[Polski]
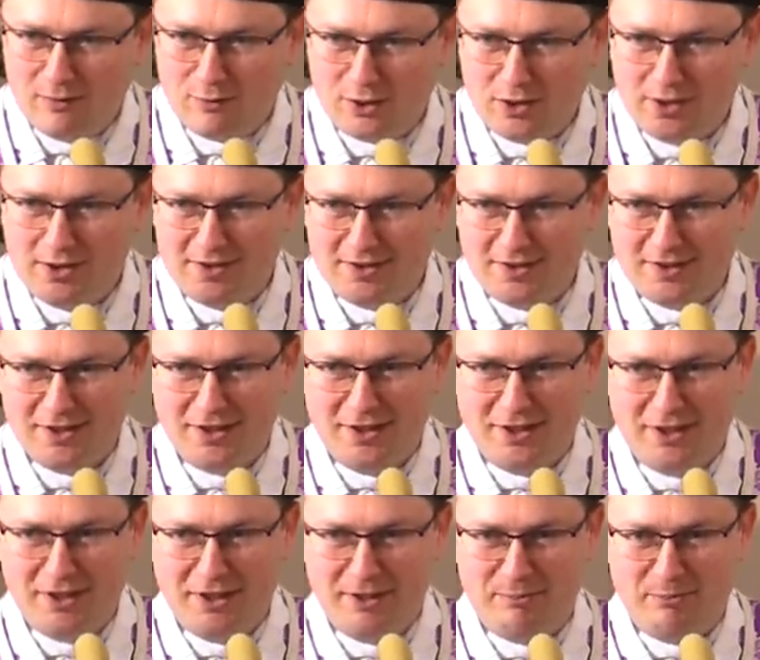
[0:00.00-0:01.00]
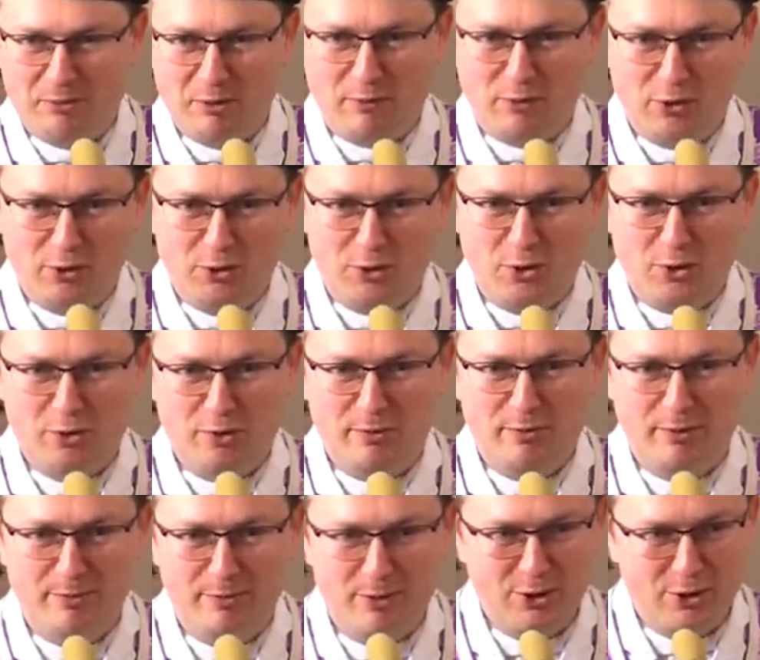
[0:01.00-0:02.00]
wszyscy
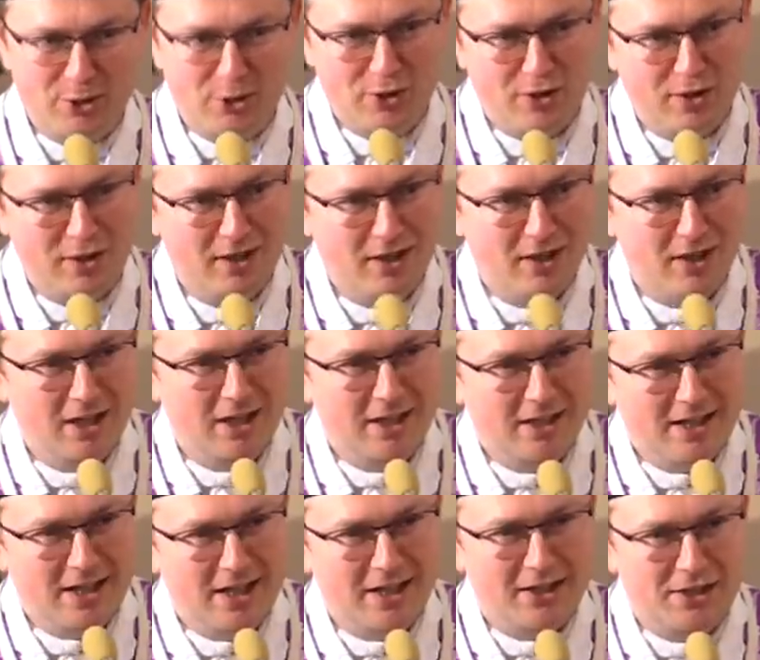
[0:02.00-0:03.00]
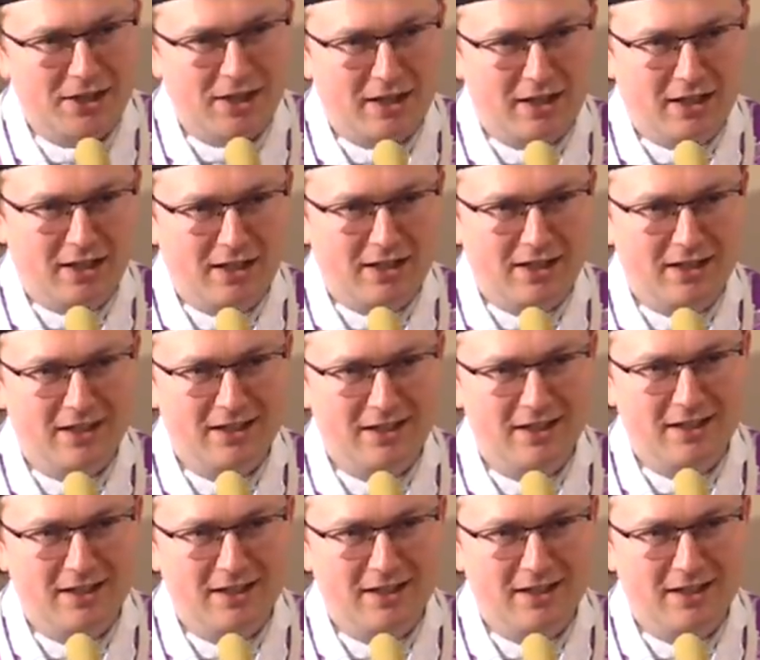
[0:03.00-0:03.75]
powinniśmy być jak taka